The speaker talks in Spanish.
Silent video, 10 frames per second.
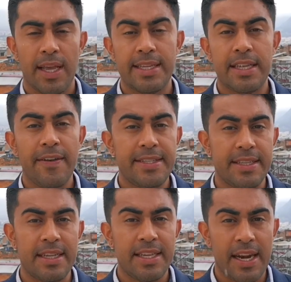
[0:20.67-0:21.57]
Esta
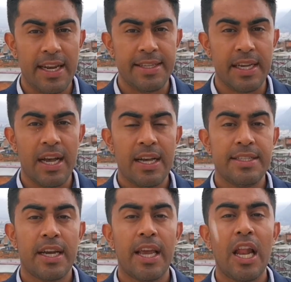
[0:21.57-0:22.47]
visita se realiza
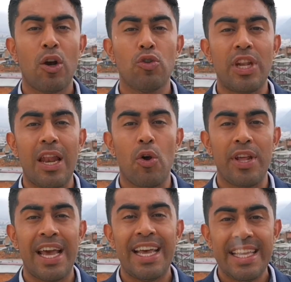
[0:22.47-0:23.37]
ya que la
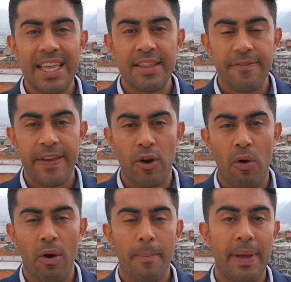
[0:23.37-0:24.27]
Contraloría
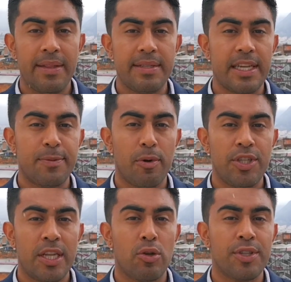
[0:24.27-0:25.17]
identificó 26
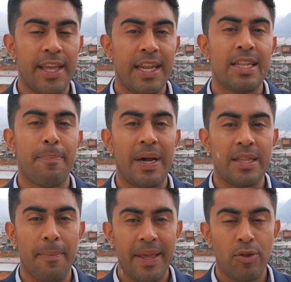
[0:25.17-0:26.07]
proyectos en el
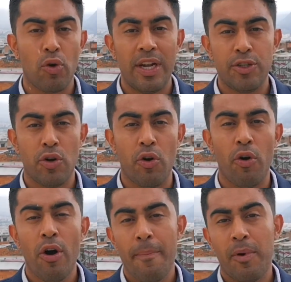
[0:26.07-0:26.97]
departamento del
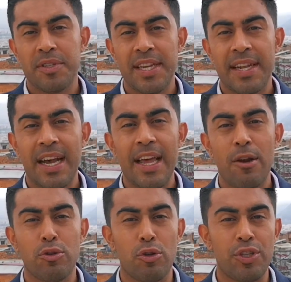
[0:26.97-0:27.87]
Chocó por cerca de
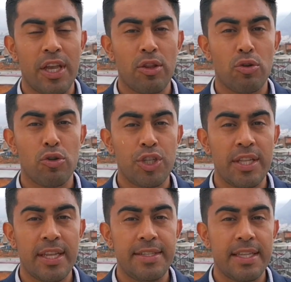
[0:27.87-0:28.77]
los
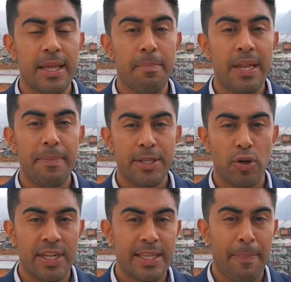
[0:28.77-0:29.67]
287 mil
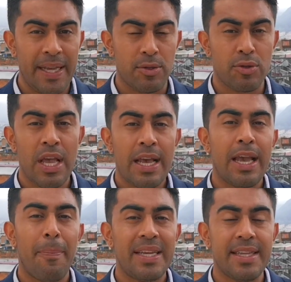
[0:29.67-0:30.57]
millones de pesos
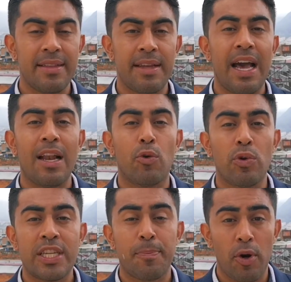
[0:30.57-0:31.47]
que presentan
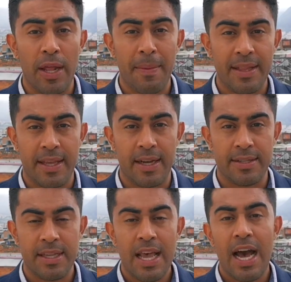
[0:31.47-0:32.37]
algunas problemáticas.
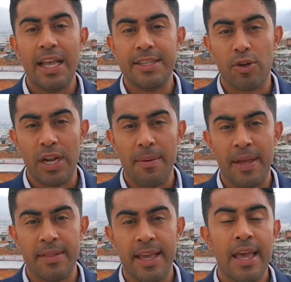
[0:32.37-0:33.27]

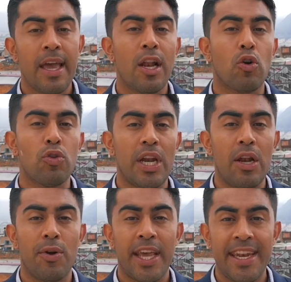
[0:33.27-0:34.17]
Adicionalmente, el
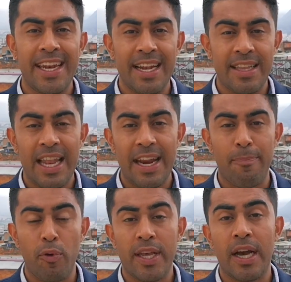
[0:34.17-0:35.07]
Contralor General de la
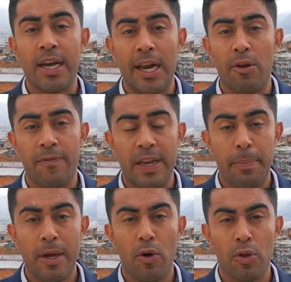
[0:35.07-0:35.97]
República Carlos
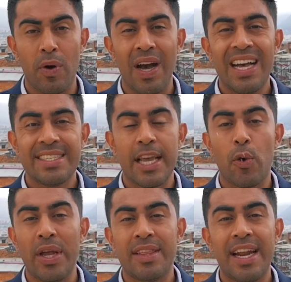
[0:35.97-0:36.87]
Felipe Córdoba se
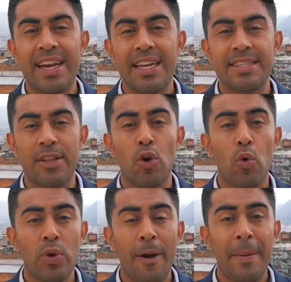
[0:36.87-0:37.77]
encuentra realizando
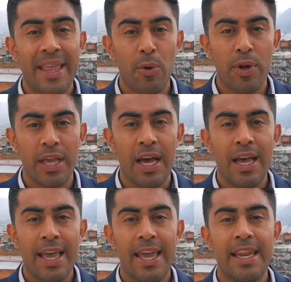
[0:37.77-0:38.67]
una peduría
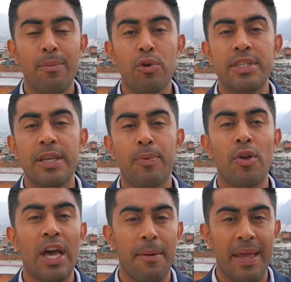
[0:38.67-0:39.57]
en el
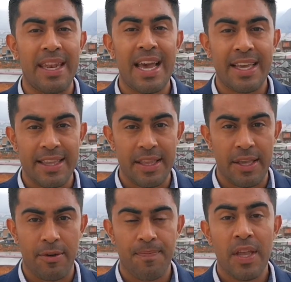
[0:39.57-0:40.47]
municipio de Armenia
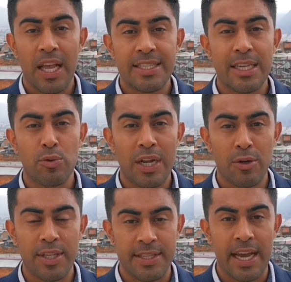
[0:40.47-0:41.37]
Quindío. Esta es una
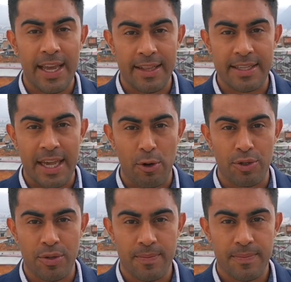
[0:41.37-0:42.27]
noticia en
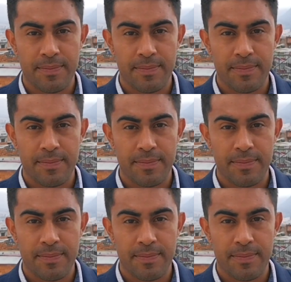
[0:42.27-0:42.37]
desarrollo.